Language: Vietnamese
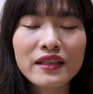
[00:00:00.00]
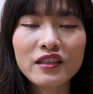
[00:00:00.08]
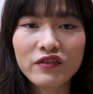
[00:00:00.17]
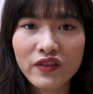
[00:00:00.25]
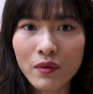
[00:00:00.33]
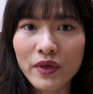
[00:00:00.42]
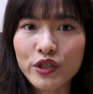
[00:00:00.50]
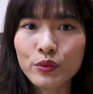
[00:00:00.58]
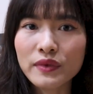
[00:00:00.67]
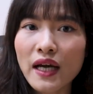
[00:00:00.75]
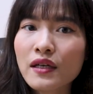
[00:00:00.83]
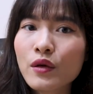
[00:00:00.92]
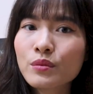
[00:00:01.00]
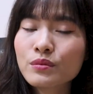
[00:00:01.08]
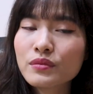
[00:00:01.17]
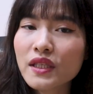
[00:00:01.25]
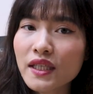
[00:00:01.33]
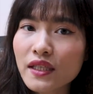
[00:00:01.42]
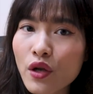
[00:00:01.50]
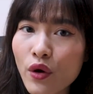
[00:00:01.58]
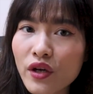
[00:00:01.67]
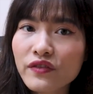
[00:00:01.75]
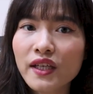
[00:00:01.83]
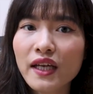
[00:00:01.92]
thì việc mà chúng ta không đi
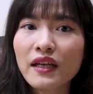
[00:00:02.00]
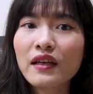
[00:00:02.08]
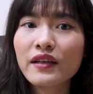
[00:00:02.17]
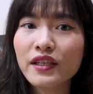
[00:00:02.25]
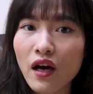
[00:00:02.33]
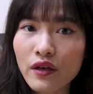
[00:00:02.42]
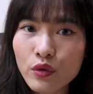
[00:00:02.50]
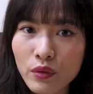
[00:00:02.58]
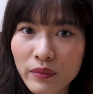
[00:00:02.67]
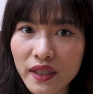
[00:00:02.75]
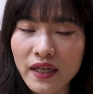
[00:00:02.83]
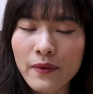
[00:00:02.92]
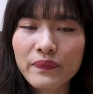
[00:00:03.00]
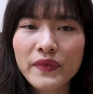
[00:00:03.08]
đôi với cái lời nói của mình